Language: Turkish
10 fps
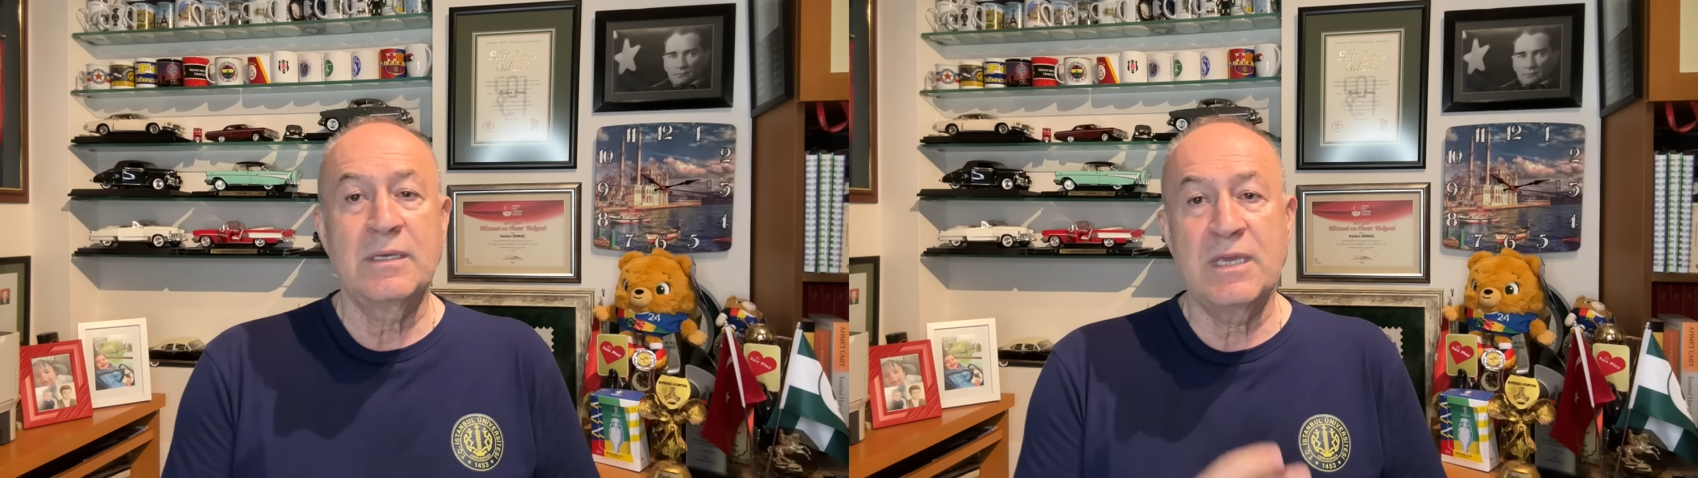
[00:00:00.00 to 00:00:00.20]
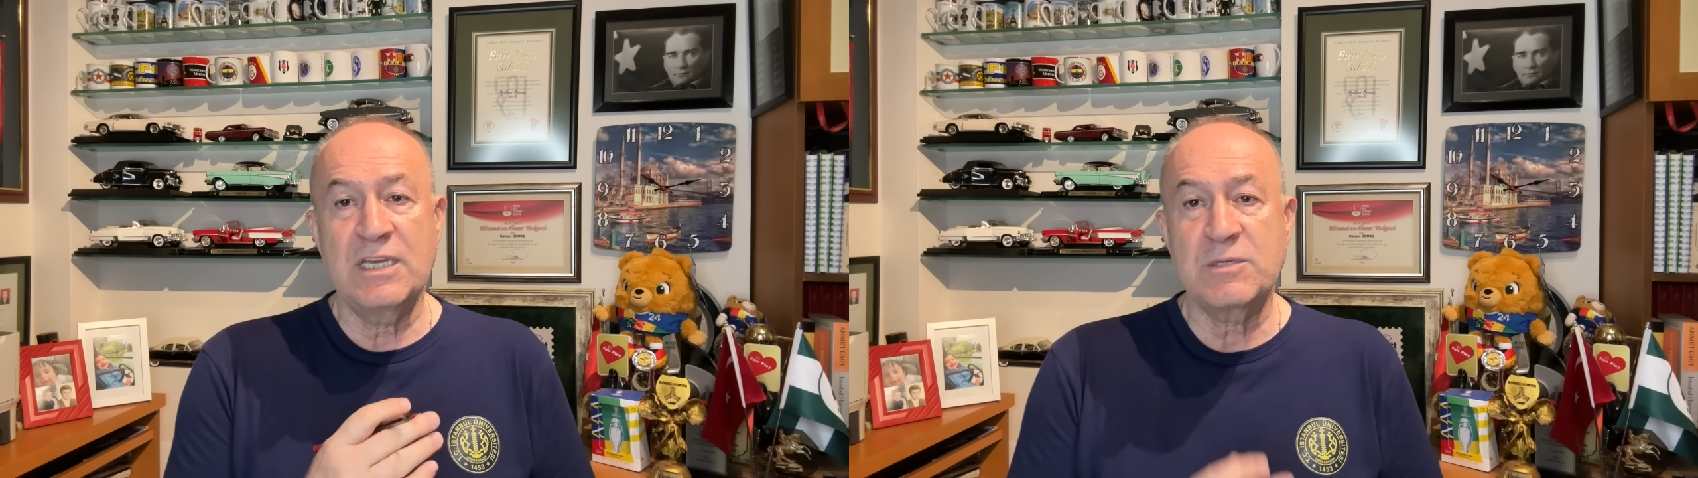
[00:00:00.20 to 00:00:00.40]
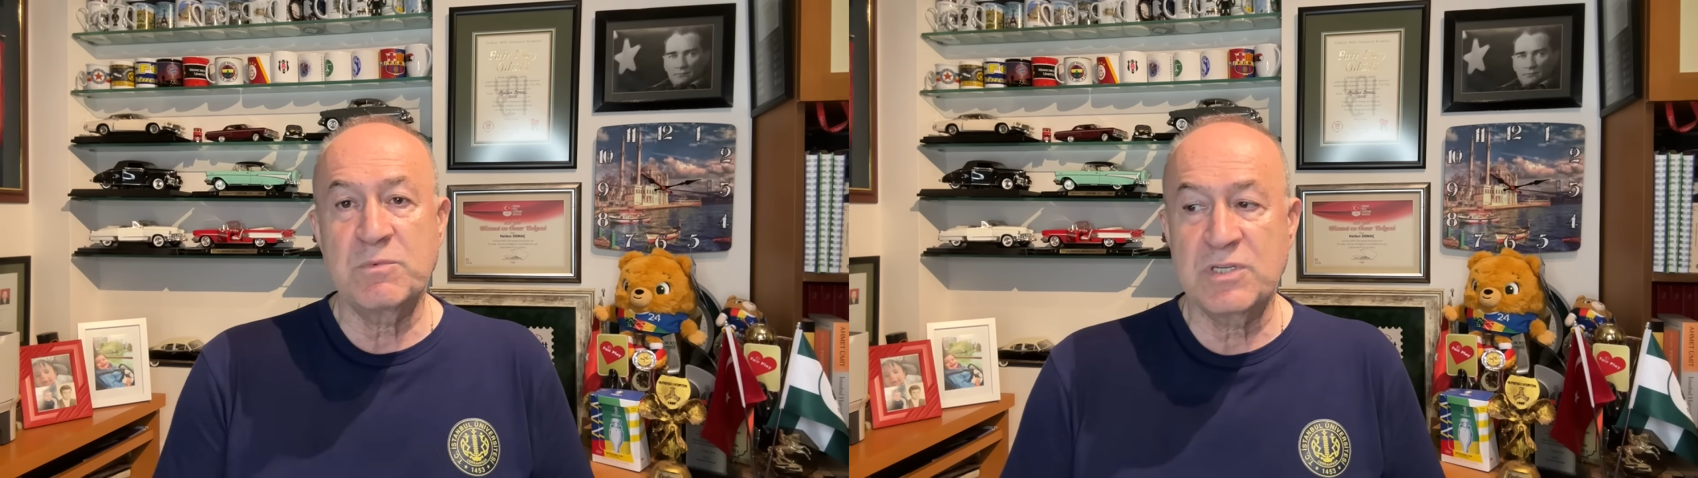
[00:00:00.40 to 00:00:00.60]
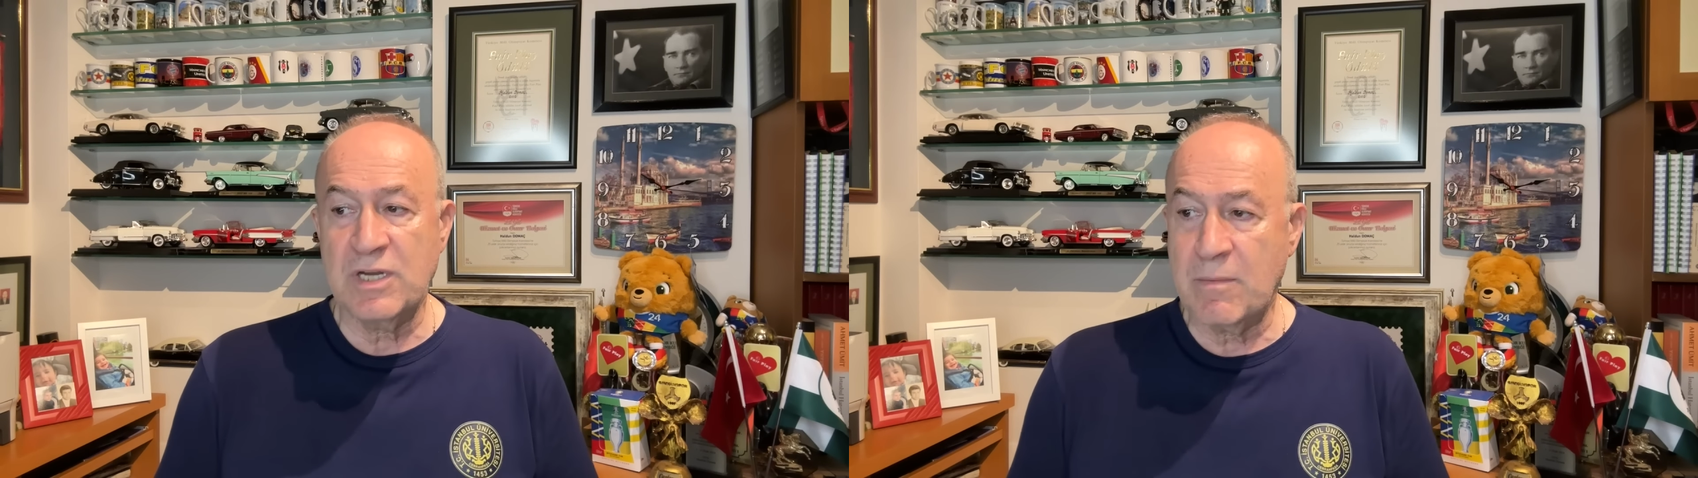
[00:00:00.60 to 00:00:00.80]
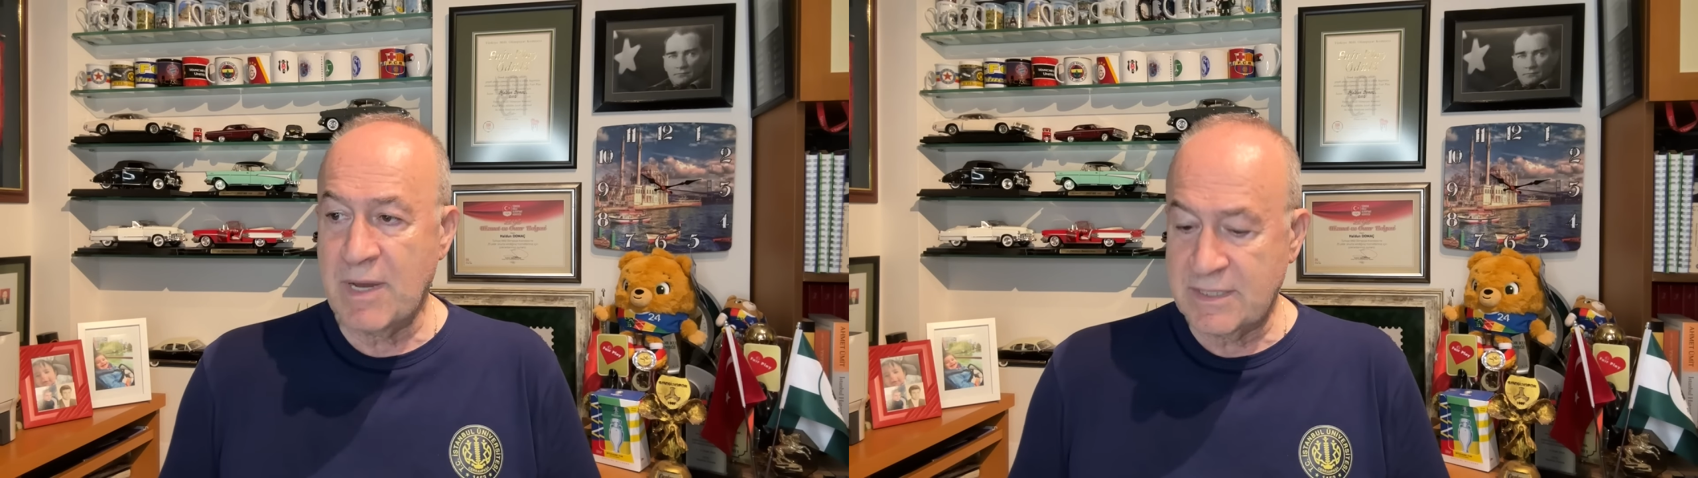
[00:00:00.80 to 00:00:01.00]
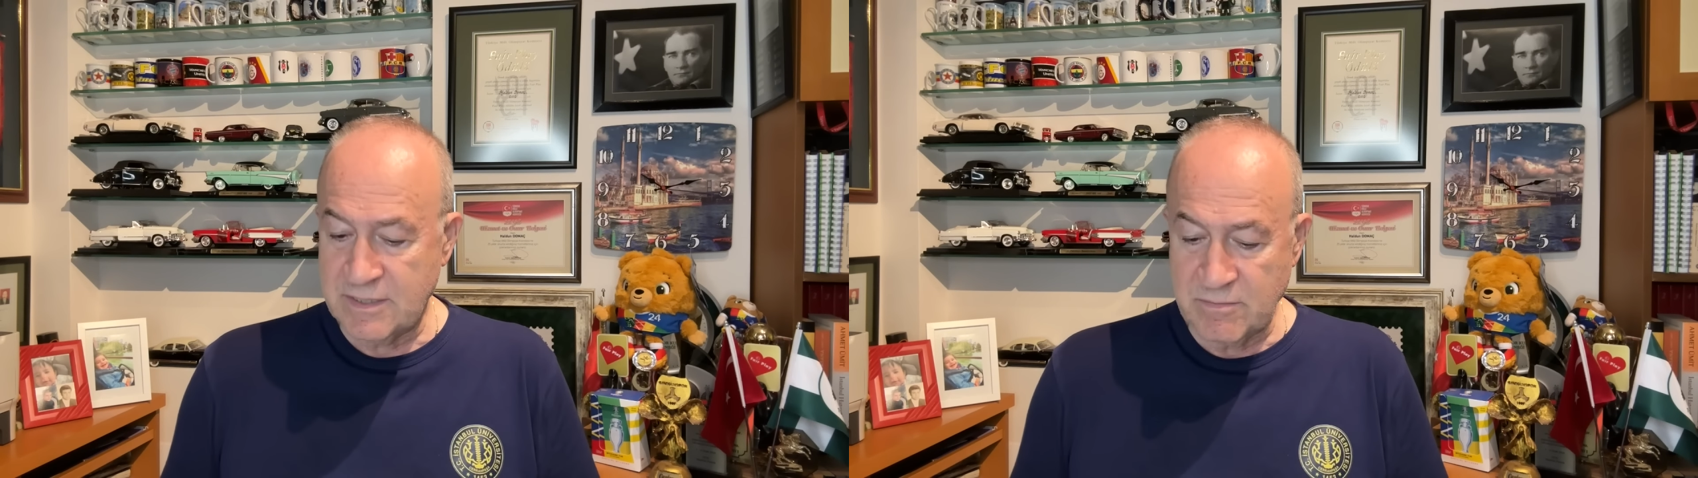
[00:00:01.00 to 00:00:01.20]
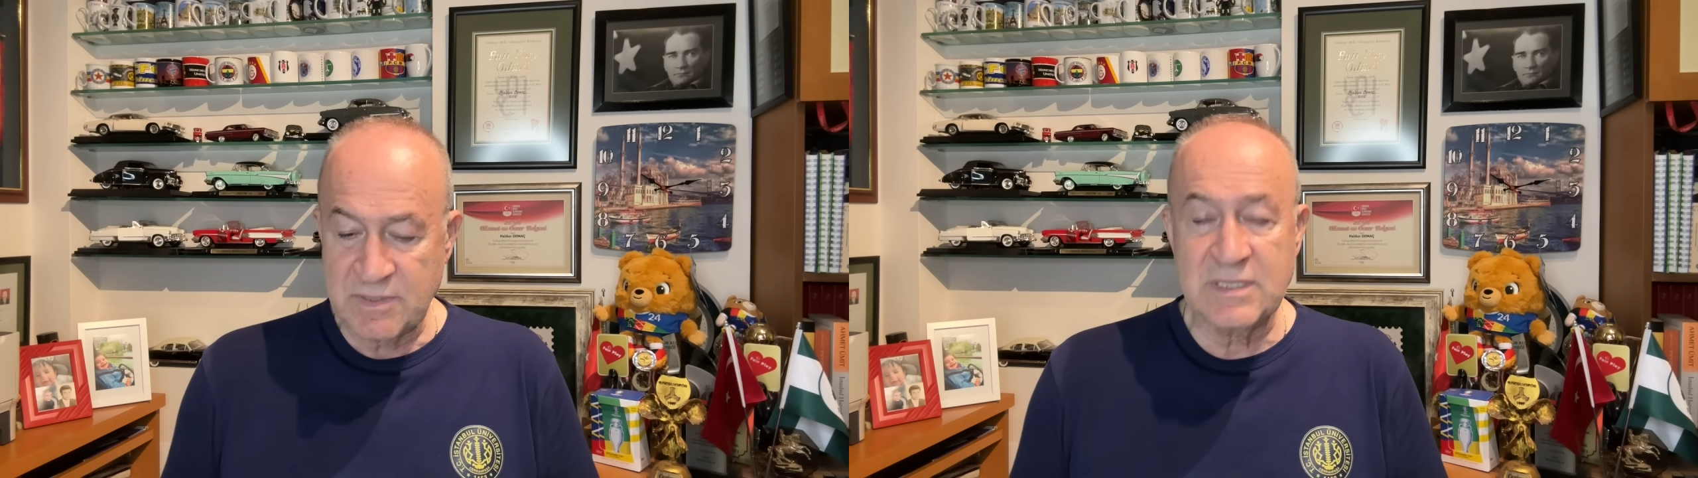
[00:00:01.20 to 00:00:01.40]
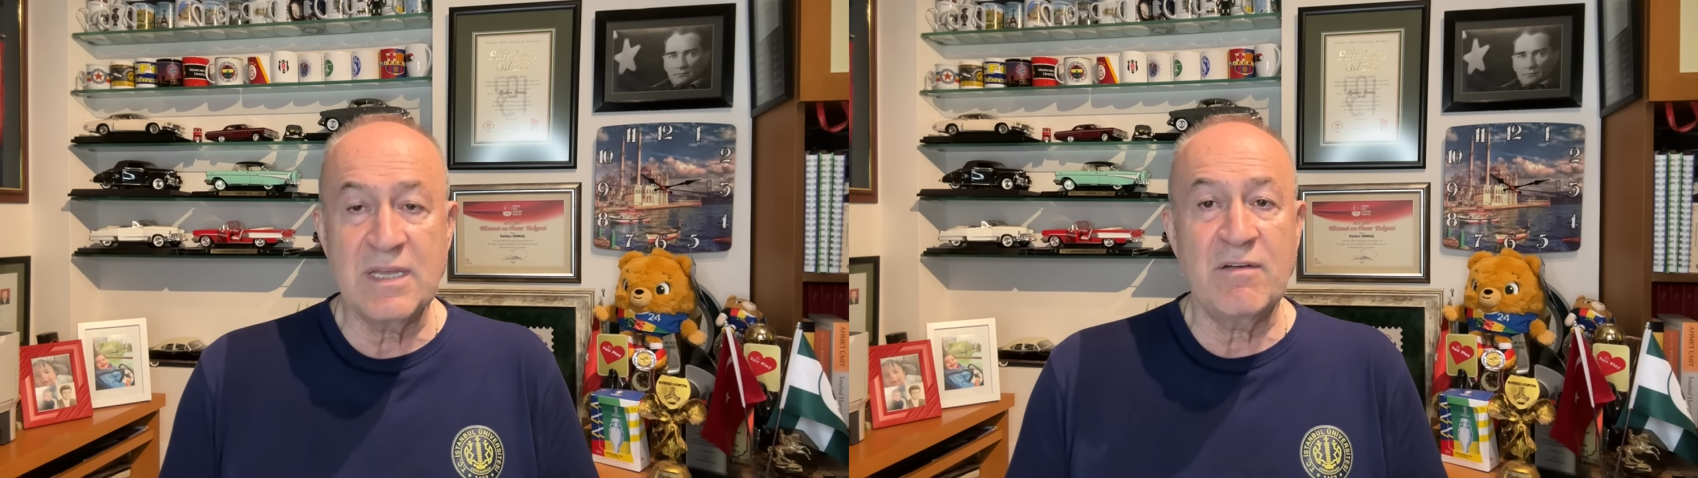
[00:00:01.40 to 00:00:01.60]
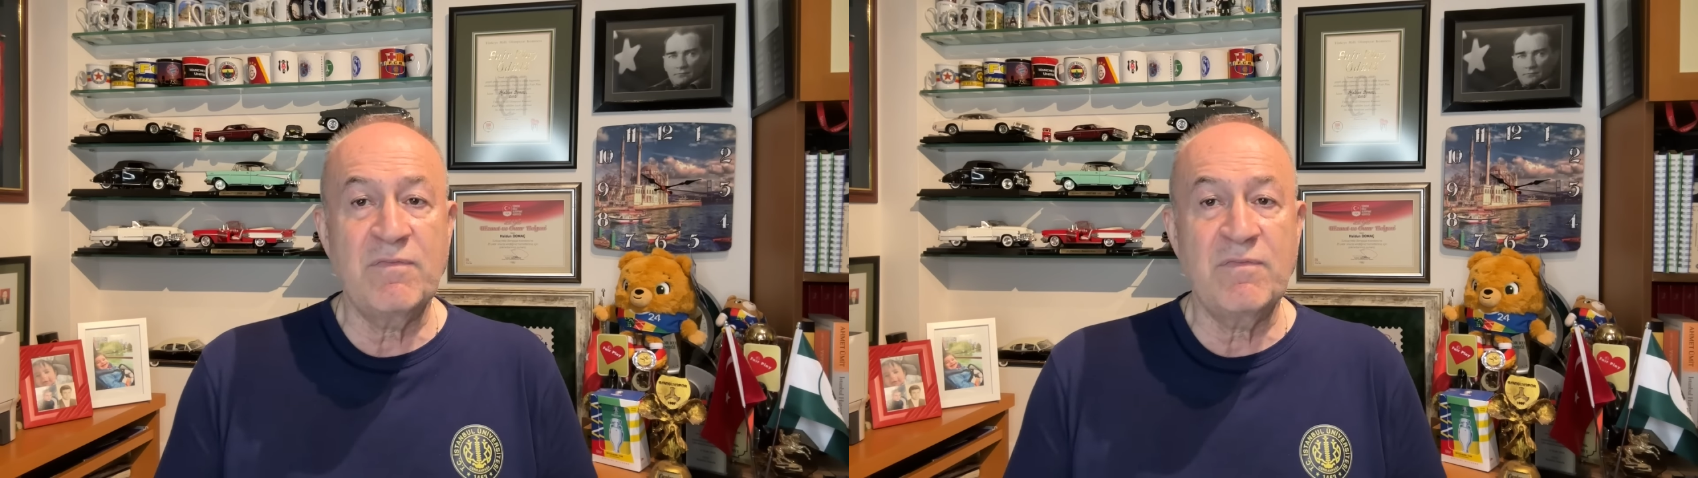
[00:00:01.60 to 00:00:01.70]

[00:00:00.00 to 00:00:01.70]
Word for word: geçmişine baktığımızda